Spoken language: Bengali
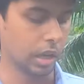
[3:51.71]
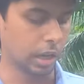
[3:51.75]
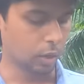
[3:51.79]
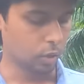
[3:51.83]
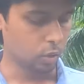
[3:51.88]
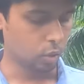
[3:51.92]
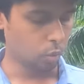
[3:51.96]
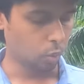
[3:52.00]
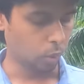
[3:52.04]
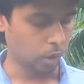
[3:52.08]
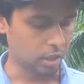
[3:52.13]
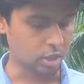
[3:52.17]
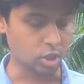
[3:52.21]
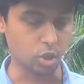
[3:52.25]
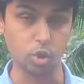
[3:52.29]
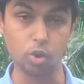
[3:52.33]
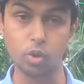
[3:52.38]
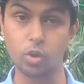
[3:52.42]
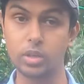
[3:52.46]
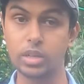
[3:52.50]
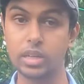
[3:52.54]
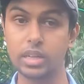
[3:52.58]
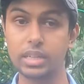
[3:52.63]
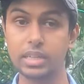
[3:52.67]
এগুলো ওয়াশ
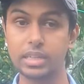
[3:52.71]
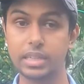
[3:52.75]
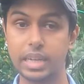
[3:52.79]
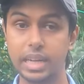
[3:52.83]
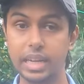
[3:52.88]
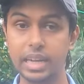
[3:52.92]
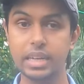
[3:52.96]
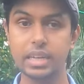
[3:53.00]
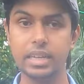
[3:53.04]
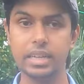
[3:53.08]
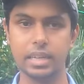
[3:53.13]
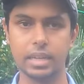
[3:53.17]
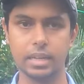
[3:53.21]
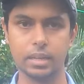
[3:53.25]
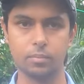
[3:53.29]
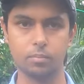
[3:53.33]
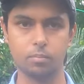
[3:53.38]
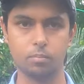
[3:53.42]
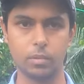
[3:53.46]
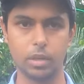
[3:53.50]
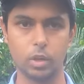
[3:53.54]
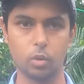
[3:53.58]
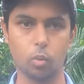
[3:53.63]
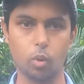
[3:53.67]
করাটা ঠিক না
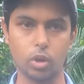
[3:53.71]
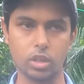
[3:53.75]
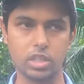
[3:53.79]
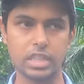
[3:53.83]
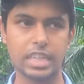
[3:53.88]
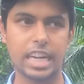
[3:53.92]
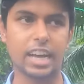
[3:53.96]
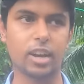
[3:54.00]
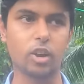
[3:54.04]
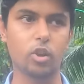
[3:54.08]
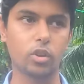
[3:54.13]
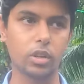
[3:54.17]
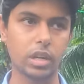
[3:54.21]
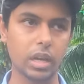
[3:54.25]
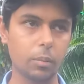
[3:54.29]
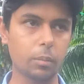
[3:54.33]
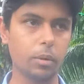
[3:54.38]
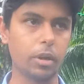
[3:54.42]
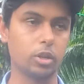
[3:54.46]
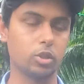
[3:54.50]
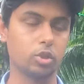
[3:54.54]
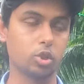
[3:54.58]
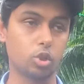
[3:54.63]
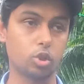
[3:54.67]
মানে ওয়াশ না করাটাই
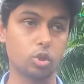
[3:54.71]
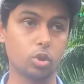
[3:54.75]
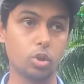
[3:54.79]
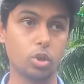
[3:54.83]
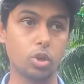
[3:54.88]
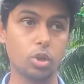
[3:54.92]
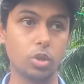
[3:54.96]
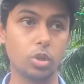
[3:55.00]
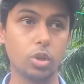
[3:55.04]
ভালো যত